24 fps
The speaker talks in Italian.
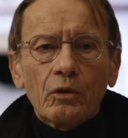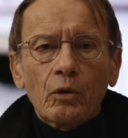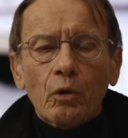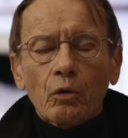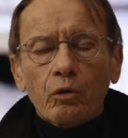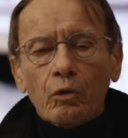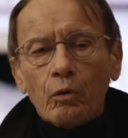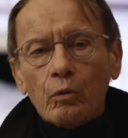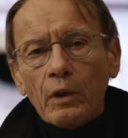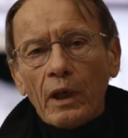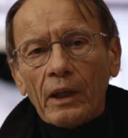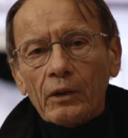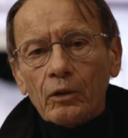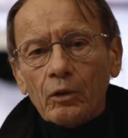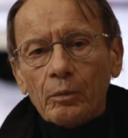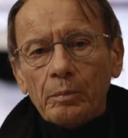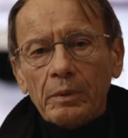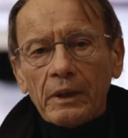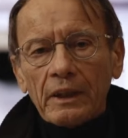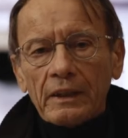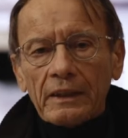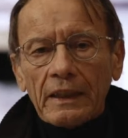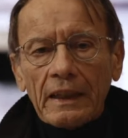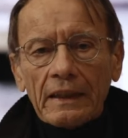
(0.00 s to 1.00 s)
Io ho studiato
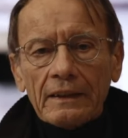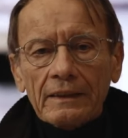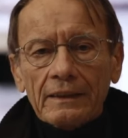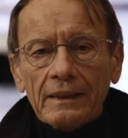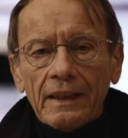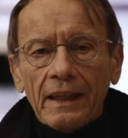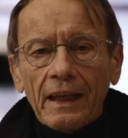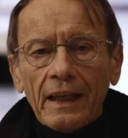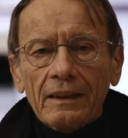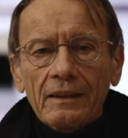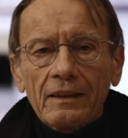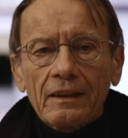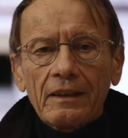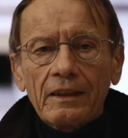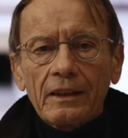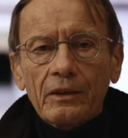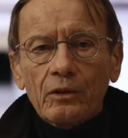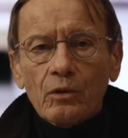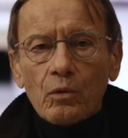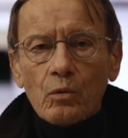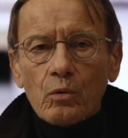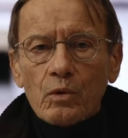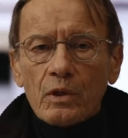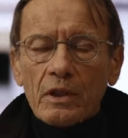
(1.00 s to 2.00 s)
per tanti anni gli
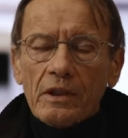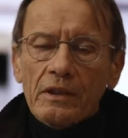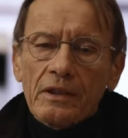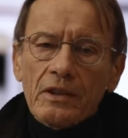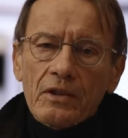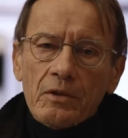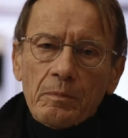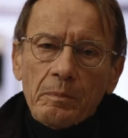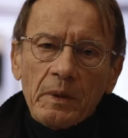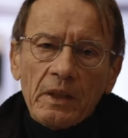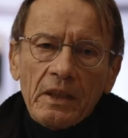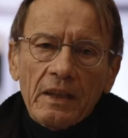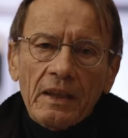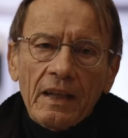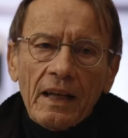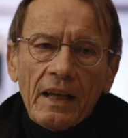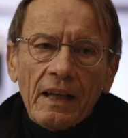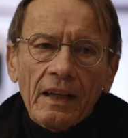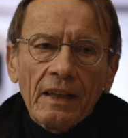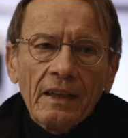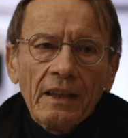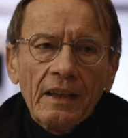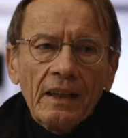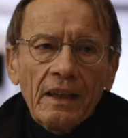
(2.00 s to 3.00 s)
etruschi di
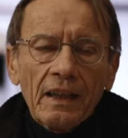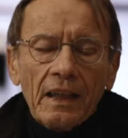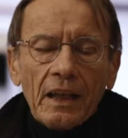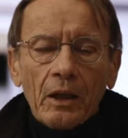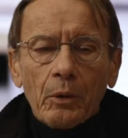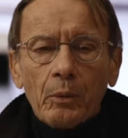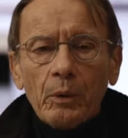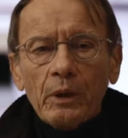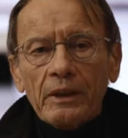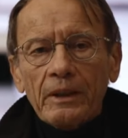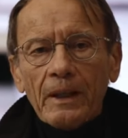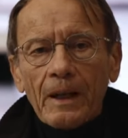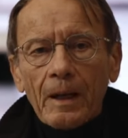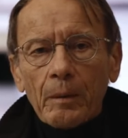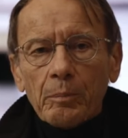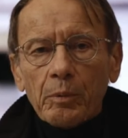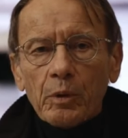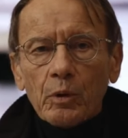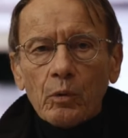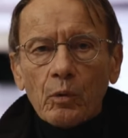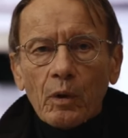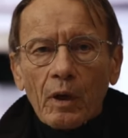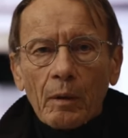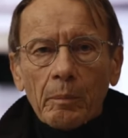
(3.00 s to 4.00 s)
spina e quelli della
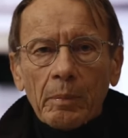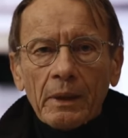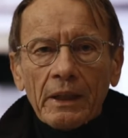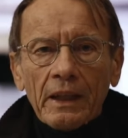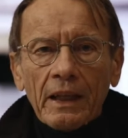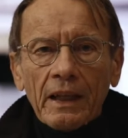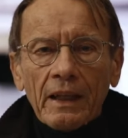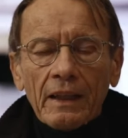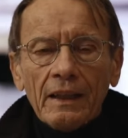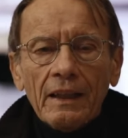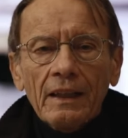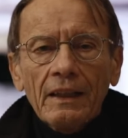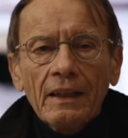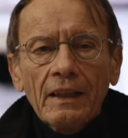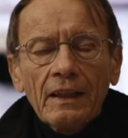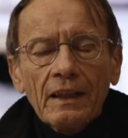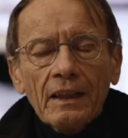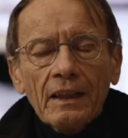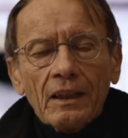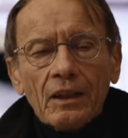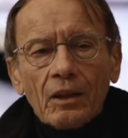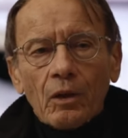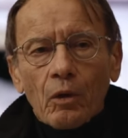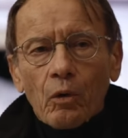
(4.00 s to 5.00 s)
pianura padana,
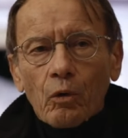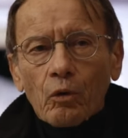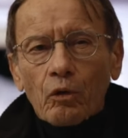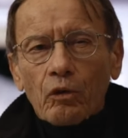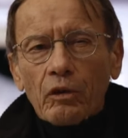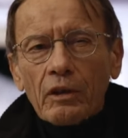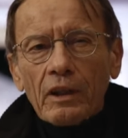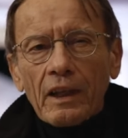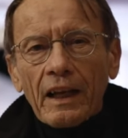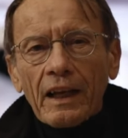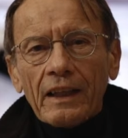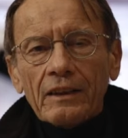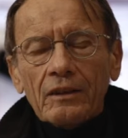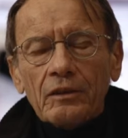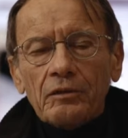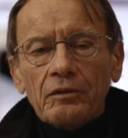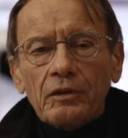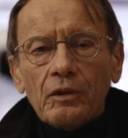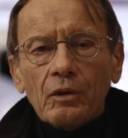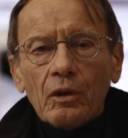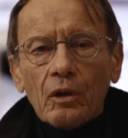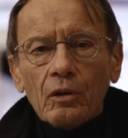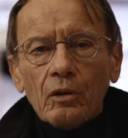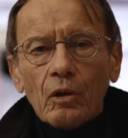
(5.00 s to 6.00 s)
considerati
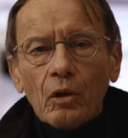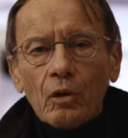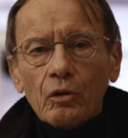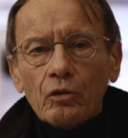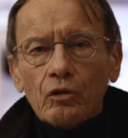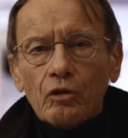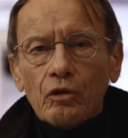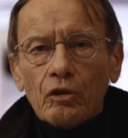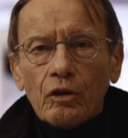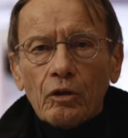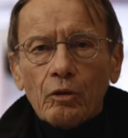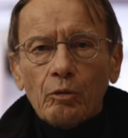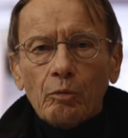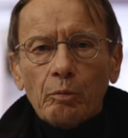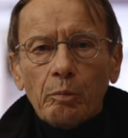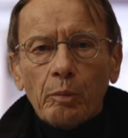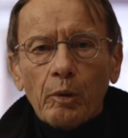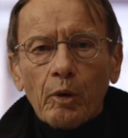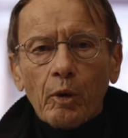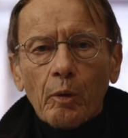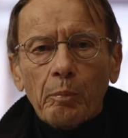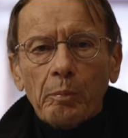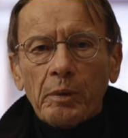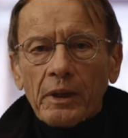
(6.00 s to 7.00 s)
fino ad oggi un
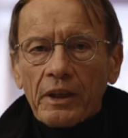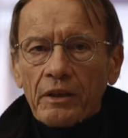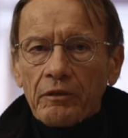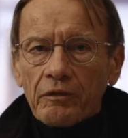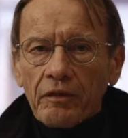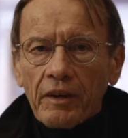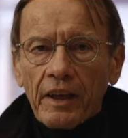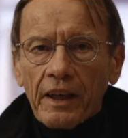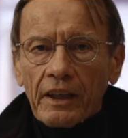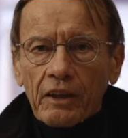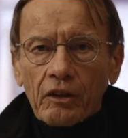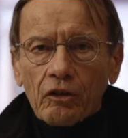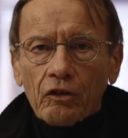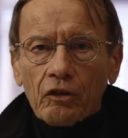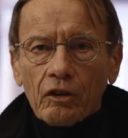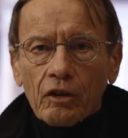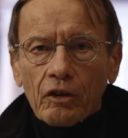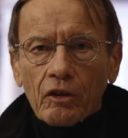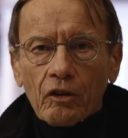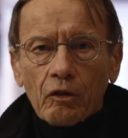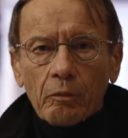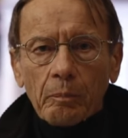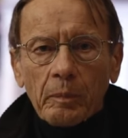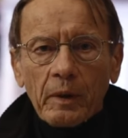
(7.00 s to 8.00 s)
po'
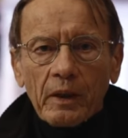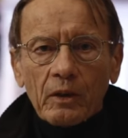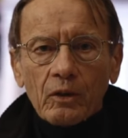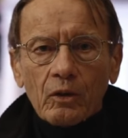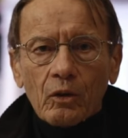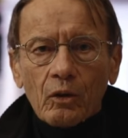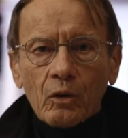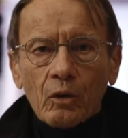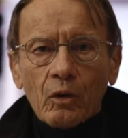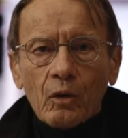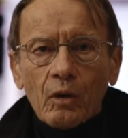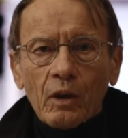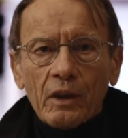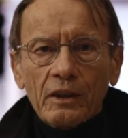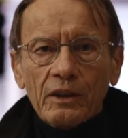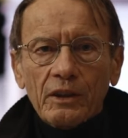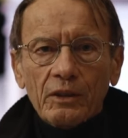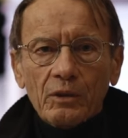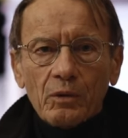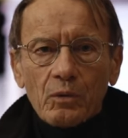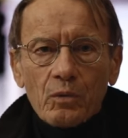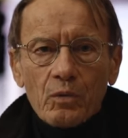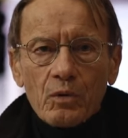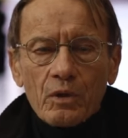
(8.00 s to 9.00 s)
periferici rispetto
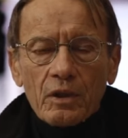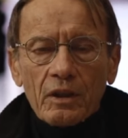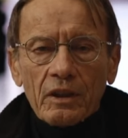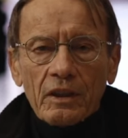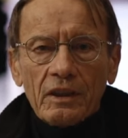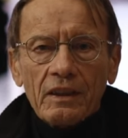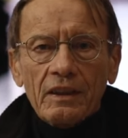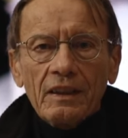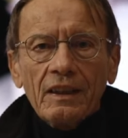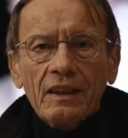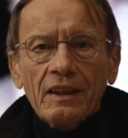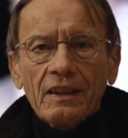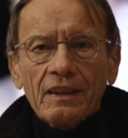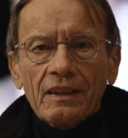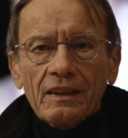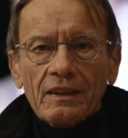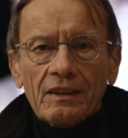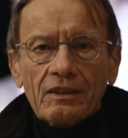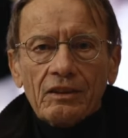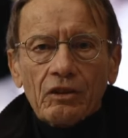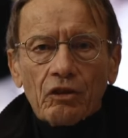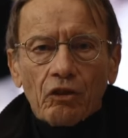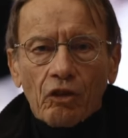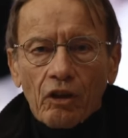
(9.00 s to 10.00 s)
agli etruschi
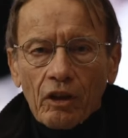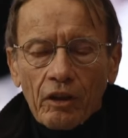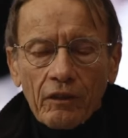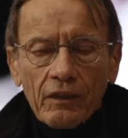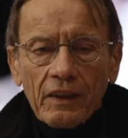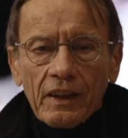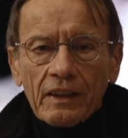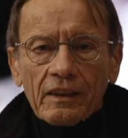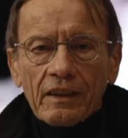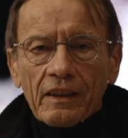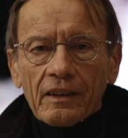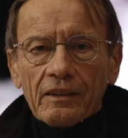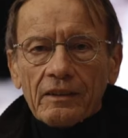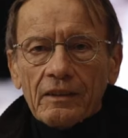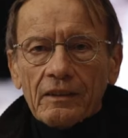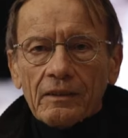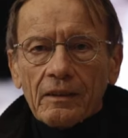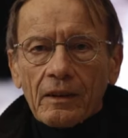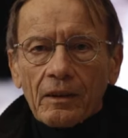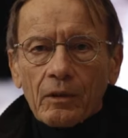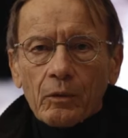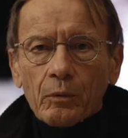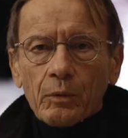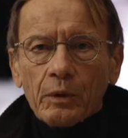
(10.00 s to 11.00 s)
di Cerveteri e di
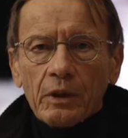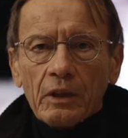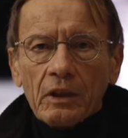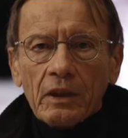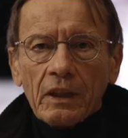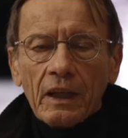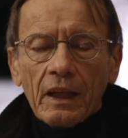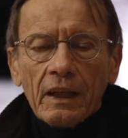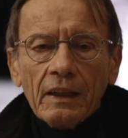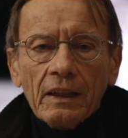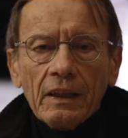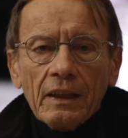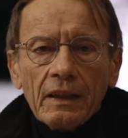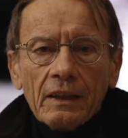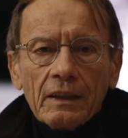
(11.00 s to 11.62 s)
Tarquinia.